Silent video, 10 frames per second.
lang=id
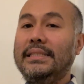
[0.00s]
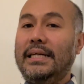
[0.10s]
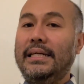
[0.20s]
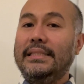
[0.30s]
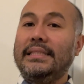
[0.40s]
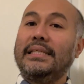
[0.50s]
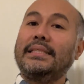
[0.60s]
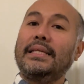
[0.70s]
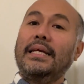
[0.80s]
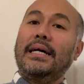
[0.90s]
uh,
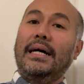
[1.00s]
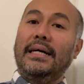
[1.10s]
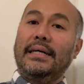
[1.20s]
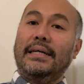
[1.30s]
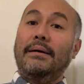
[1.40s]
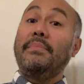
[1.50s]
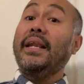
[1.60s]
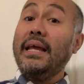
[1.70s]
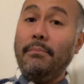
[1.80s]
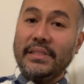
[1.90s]
sis uh,
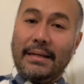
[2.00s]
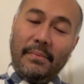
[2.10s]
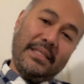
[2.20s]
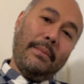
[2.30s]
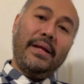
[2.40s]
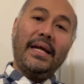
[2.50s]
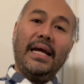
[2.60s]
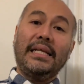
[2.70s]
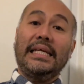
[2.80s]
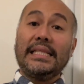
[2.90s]
Miriam bersama-sama
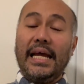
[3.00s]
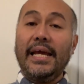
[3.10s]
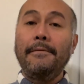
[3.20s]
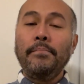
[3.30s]
dengan kita ya